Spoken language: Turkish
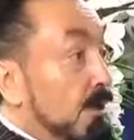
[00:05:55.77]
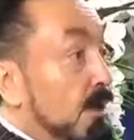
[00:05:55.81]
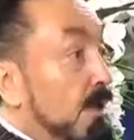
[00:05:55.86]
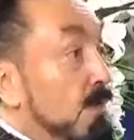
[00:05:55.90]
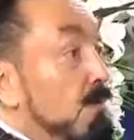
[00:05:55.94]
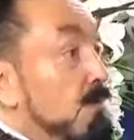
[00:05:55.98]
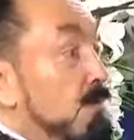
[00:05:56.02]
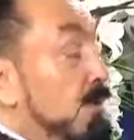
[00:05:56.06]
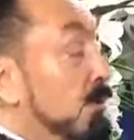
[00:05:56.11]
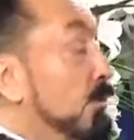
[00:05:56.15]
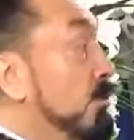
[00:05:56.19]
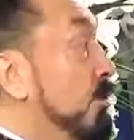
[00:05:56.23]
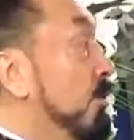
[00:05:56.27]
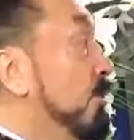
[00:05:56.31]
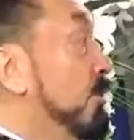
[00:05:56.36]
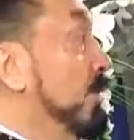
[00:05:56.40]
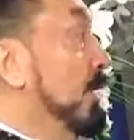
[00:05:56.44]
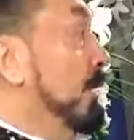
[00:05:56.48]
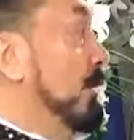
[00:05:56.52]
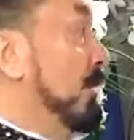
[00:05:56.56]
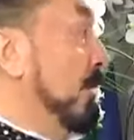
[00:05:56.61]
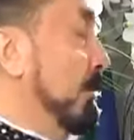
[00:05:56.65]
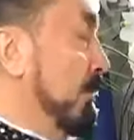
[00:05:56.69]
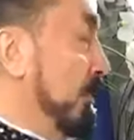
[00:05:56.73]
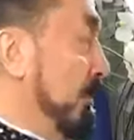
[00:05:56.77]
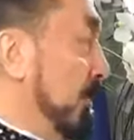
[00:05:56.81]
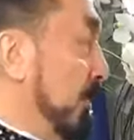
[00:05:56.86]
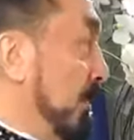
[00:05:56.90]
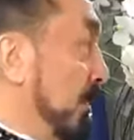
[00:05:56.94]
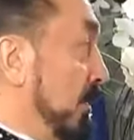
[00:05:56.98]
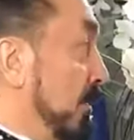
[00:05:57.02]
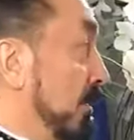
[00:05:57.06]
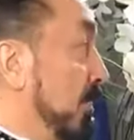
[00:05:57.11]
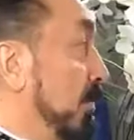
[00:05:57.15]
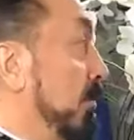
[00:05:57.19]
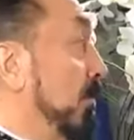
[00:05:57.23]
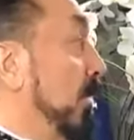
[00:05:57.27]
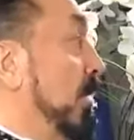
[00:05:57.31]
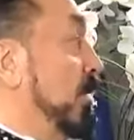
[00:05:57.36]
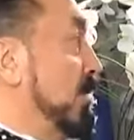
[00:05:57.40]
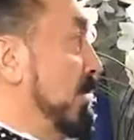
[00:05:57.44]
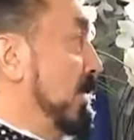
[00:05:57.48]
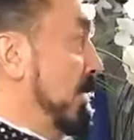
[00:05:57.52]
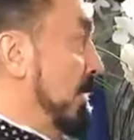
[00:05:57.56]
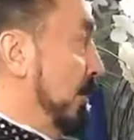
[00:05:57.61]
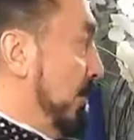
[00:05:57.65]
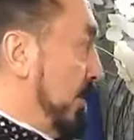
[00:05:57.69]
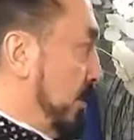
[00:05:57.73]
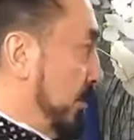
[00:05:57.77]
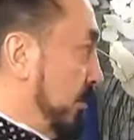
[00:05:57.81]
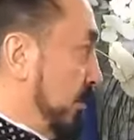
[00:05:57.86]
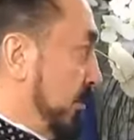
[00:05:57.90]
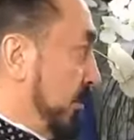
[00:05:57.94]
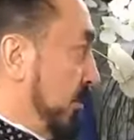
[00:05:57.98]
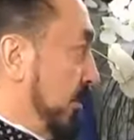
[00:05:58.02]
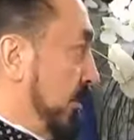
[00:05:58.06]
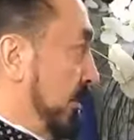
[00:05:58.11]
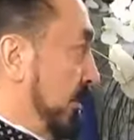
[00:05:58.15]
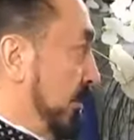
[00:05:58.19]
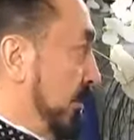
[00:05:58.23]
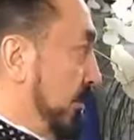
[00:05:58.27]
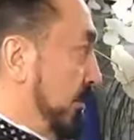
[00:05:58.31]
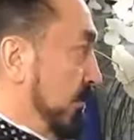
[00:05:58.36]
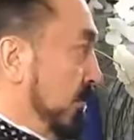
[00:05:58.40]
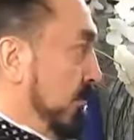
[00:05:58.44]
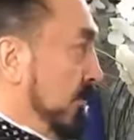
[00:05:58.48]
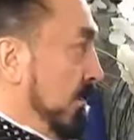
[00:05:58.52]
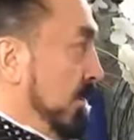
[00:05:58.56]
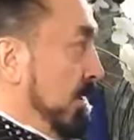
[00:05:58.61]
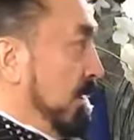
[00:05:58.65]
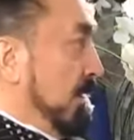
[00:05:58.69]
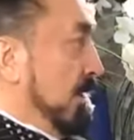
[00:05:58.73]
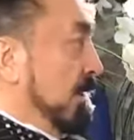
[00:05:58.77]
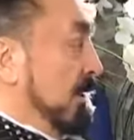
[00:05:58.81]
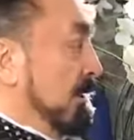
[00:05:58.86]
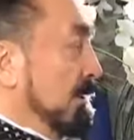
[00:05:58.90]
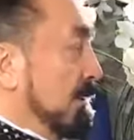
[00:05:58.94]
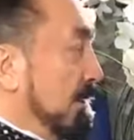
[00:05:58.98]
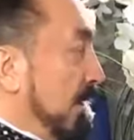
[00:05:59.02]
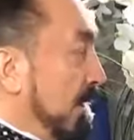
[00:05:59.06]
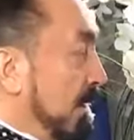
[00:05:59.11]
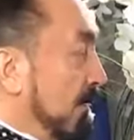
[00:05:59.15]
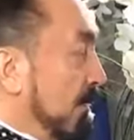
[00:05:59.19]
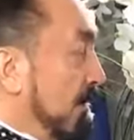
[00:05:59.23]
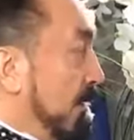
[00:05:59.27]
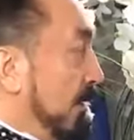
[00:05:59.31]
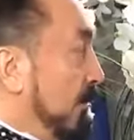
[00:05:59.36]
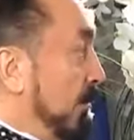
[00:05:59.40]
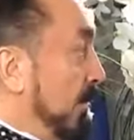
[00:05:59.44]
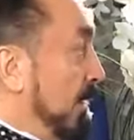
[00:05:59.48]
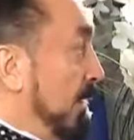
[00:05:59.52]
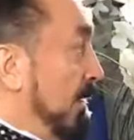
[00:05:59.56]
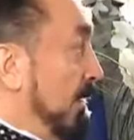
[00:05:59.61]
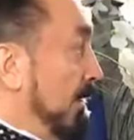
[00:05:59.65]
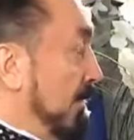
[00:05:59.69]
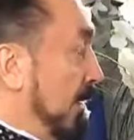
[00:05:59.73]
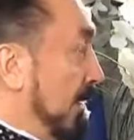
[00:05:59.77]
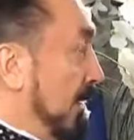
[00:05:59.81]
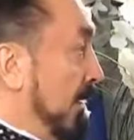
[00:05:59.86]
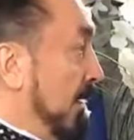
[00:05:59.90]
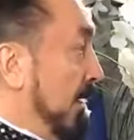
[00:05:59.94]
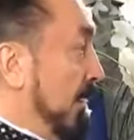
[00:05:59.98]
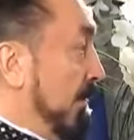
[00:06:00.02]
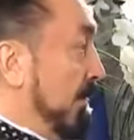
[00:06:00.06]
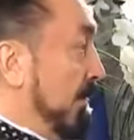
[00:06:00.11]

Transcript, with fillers: Kimse Türk milletini baş edemez o zaman. Devlet millet el